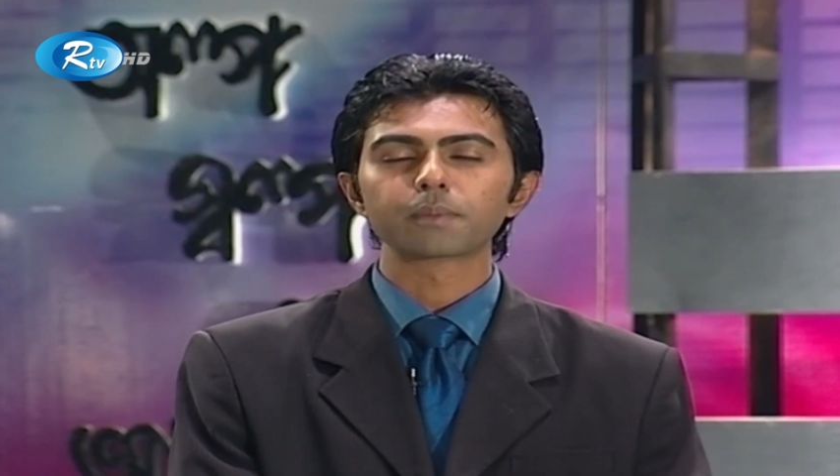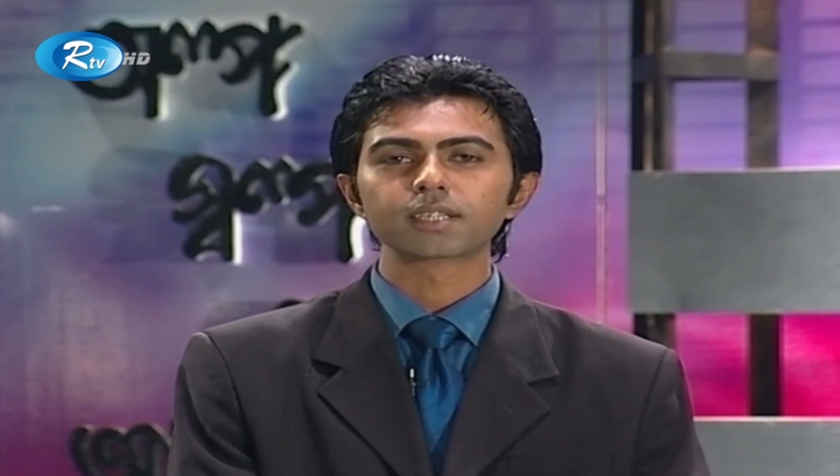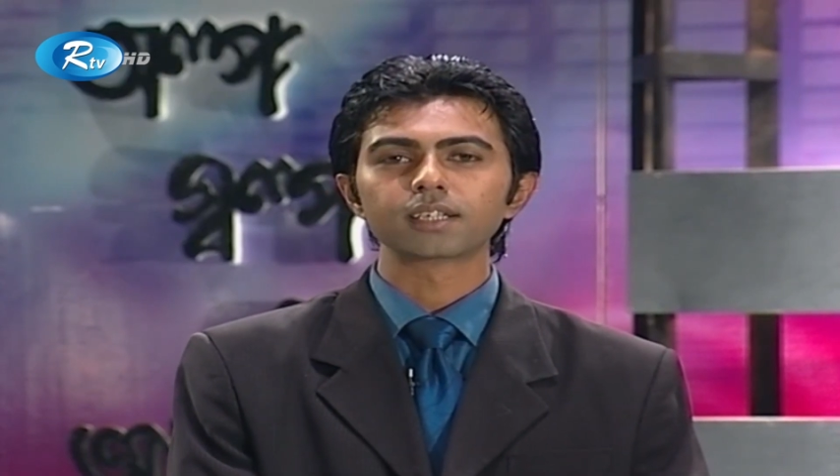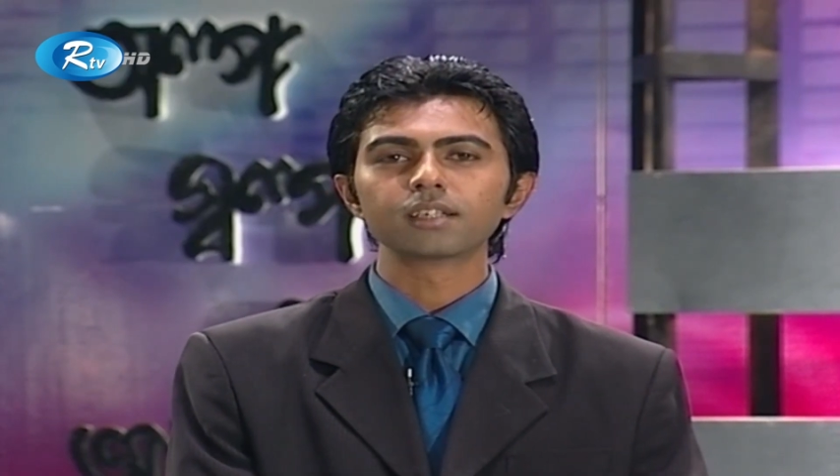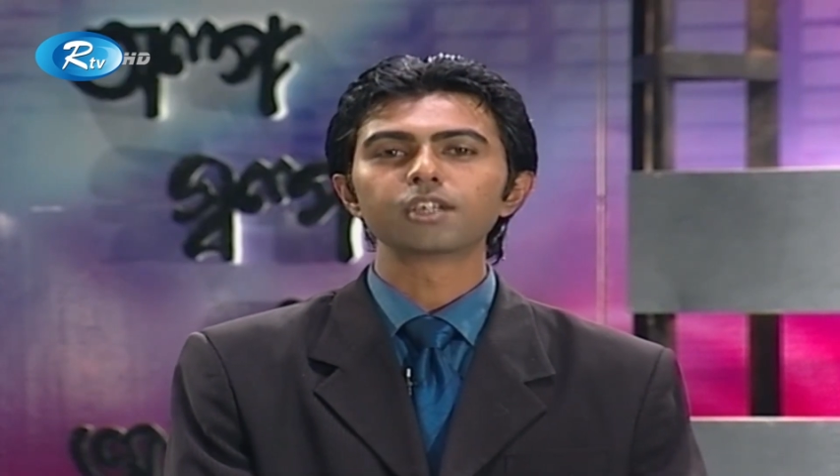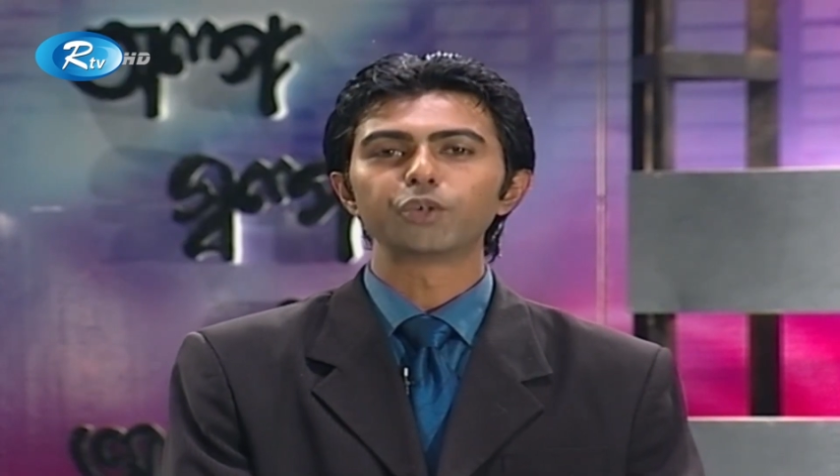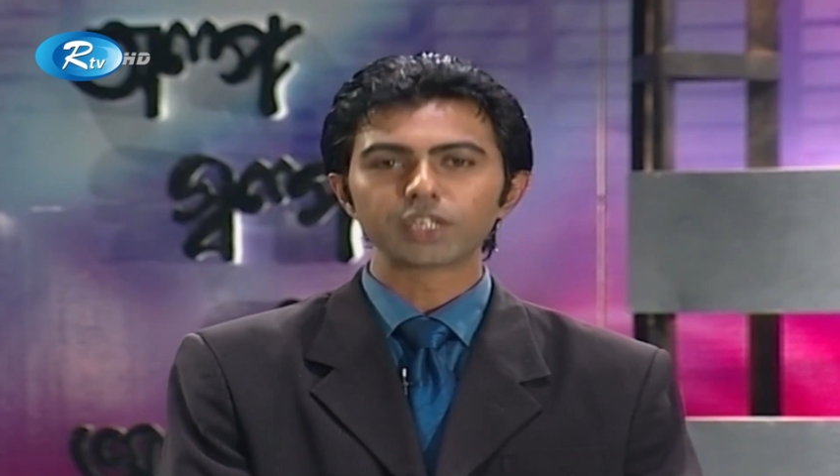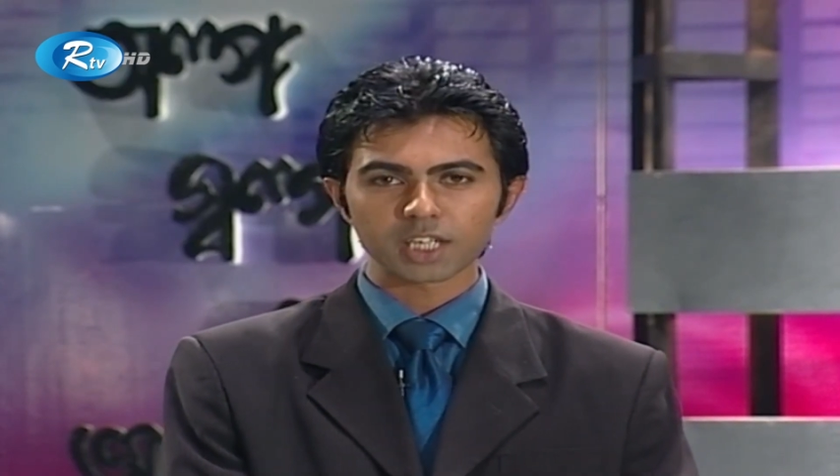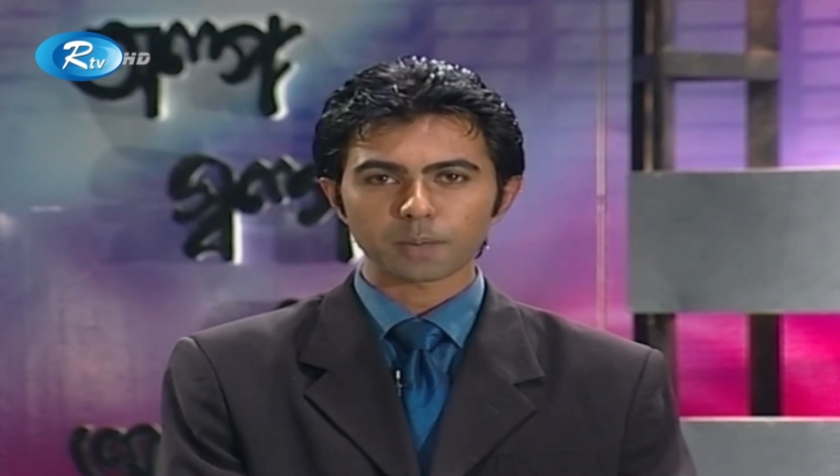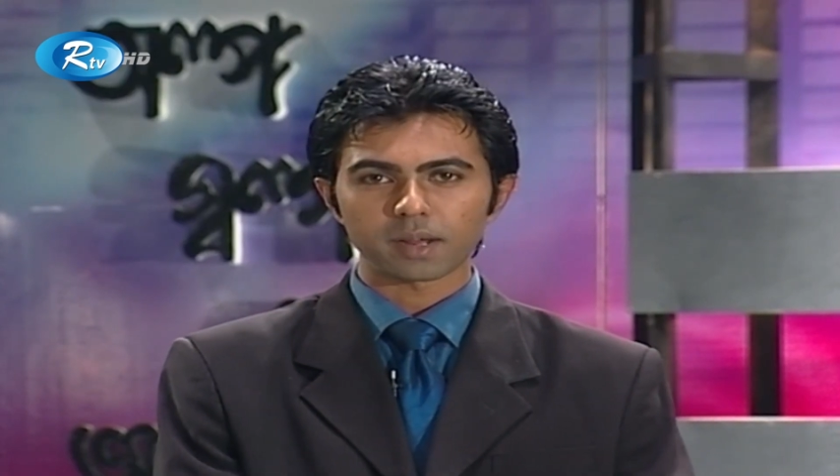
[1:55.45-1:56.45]
চেপেছেন
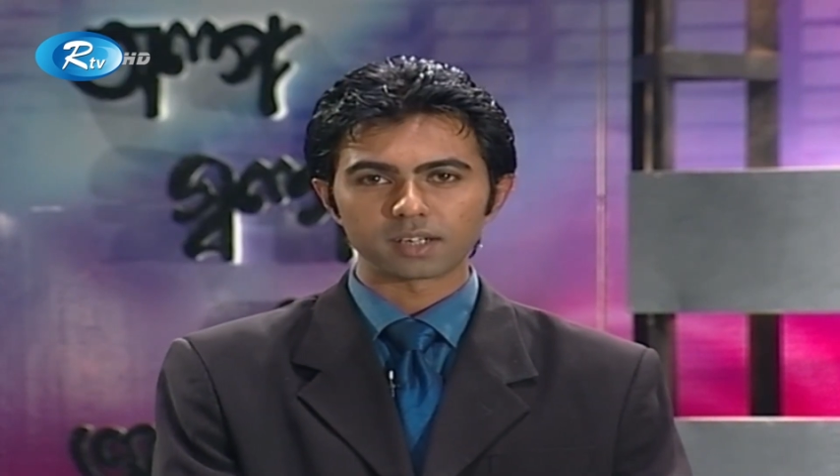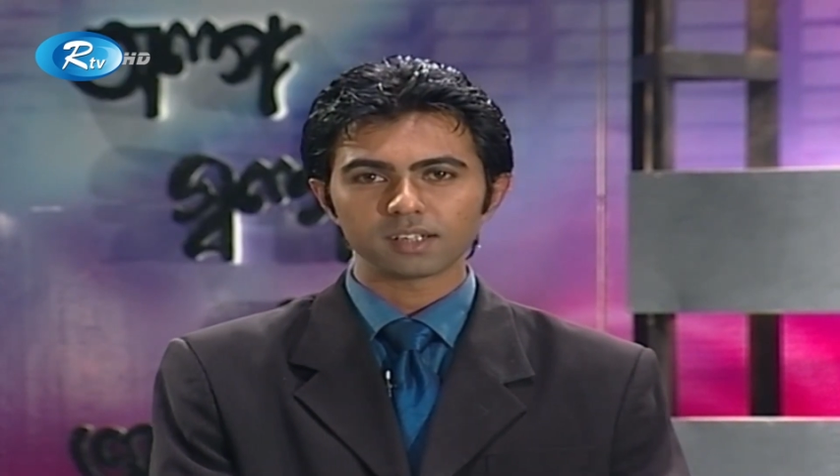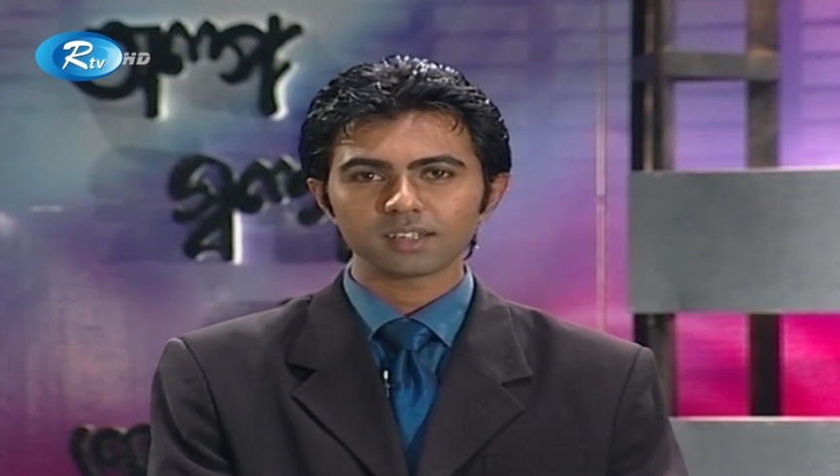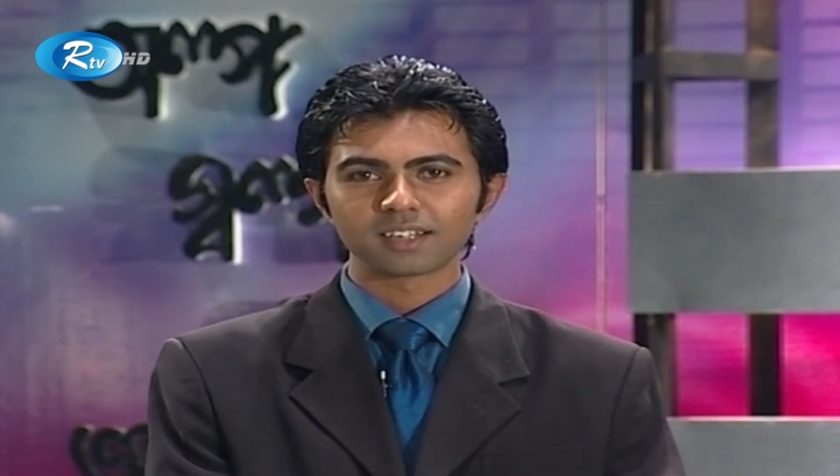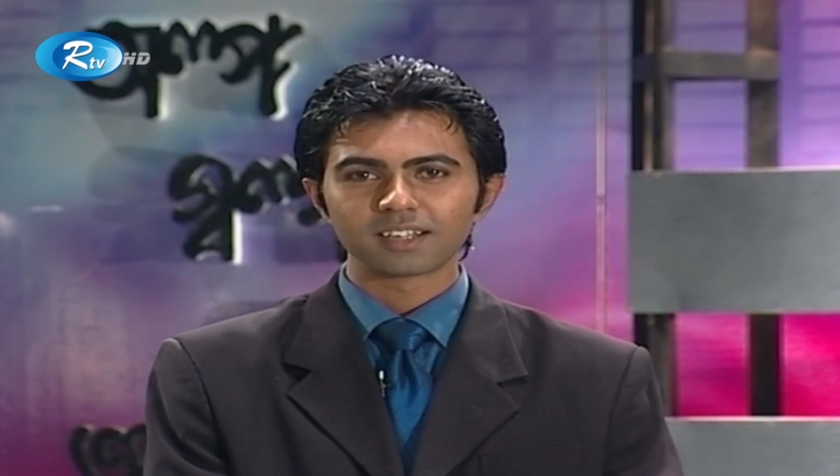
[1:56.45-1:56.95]
রিক্সার প্যাডেল